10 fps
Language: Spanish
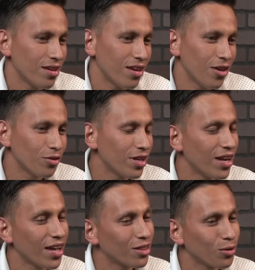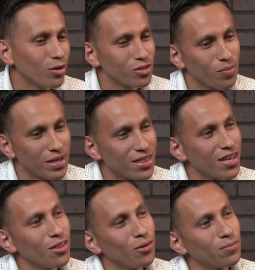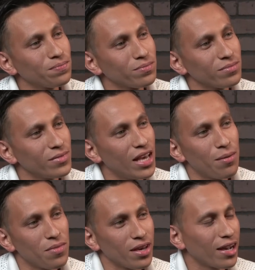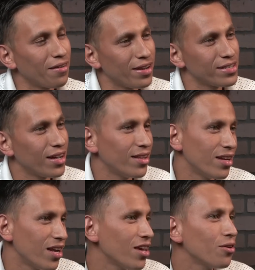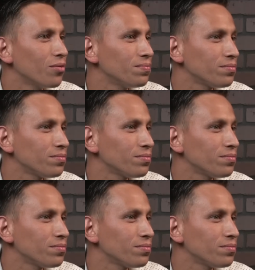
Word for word: Y yo tenía todo eso metido en mi cabeza de niño.